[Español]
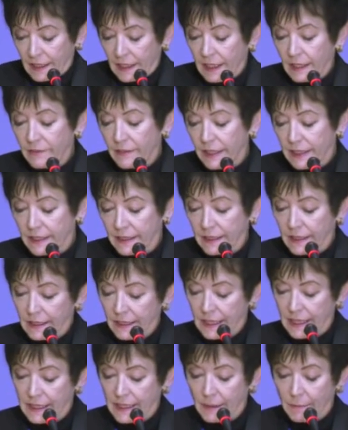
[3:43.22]
y van
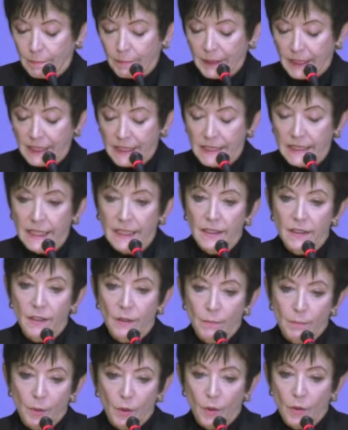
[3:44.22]

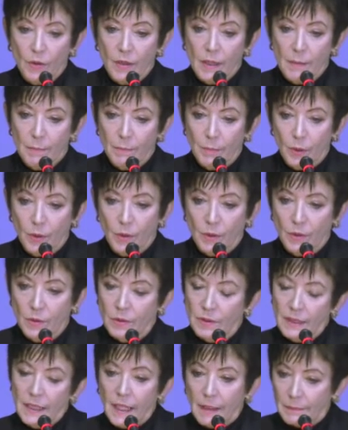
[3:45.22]
desapareciendo poco a
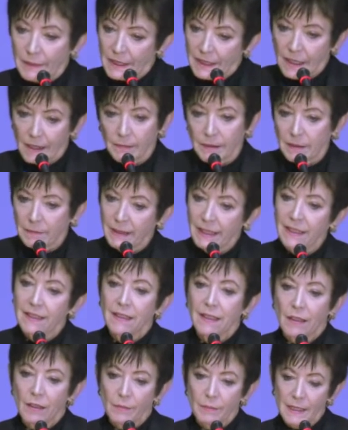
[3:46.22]
poco.
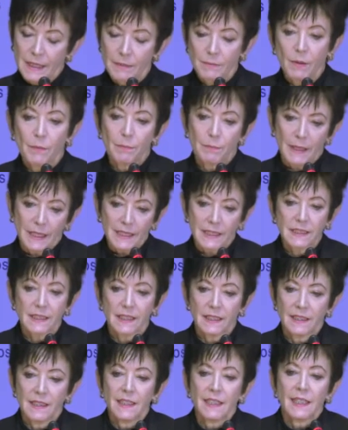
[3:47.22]
Lamentablemente lo mismo
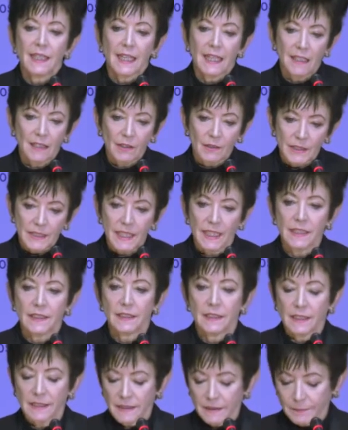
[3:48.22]
pasa en los
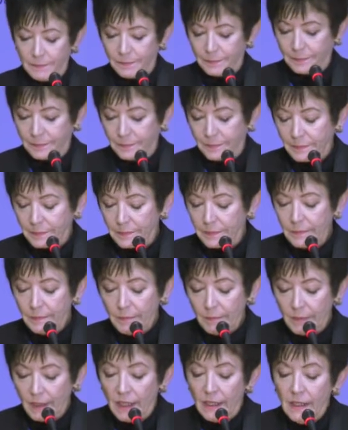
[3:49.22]
Andes.
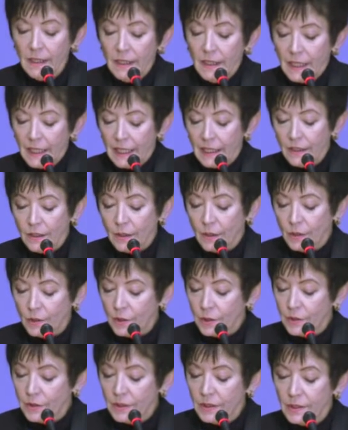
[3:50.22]
El
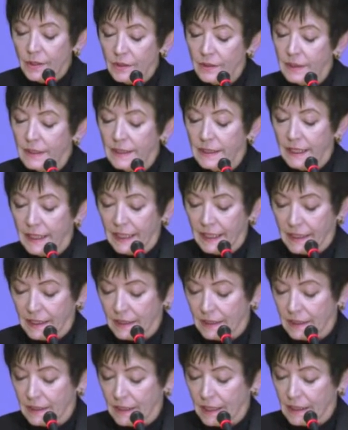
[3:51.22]
conjunto de
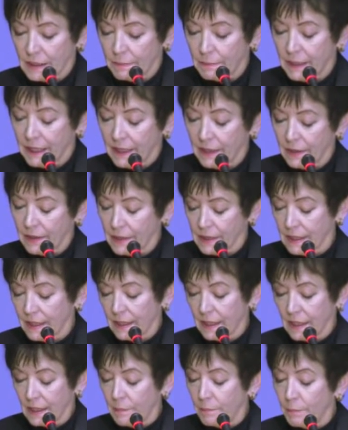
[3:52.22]
estos aspectos
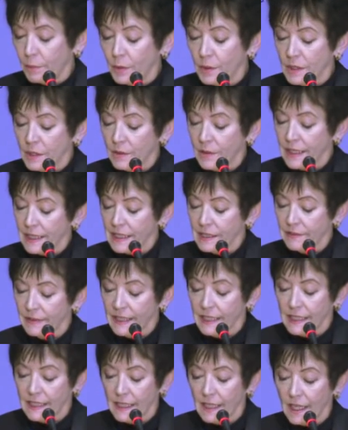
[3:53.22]
impulsó a
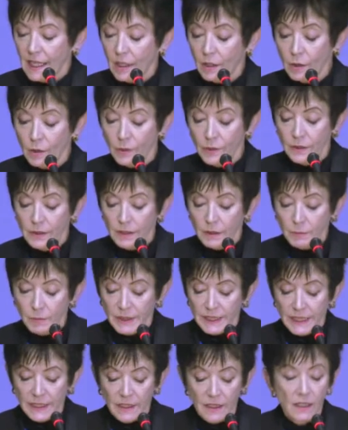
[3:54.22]
Suiza a
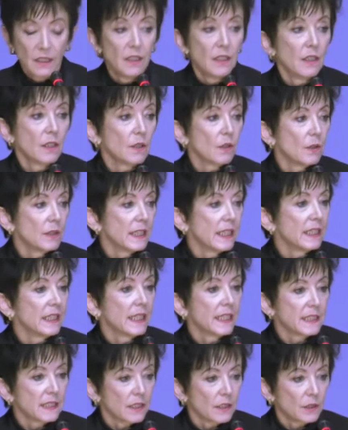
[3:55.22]
contribuir con el
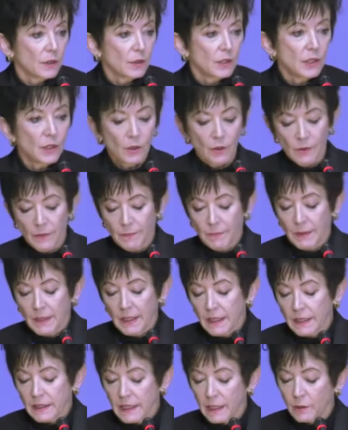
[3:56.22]
desarrollo
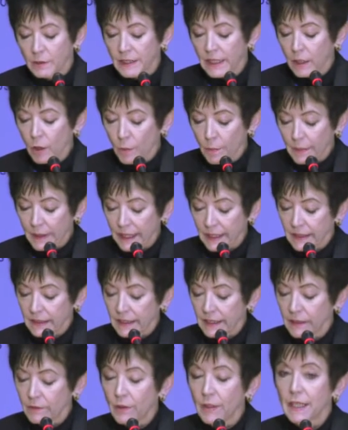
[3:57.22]
de un
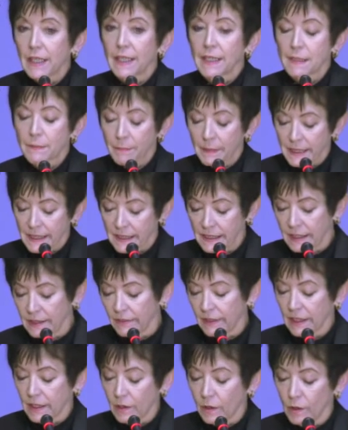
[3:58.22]
objetivo
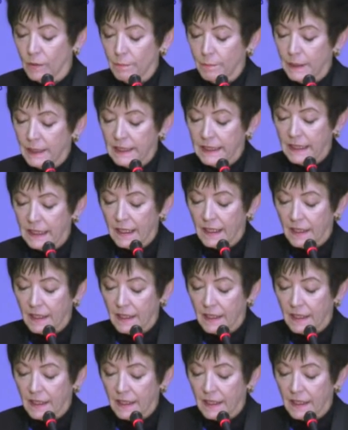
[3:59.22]
específico para el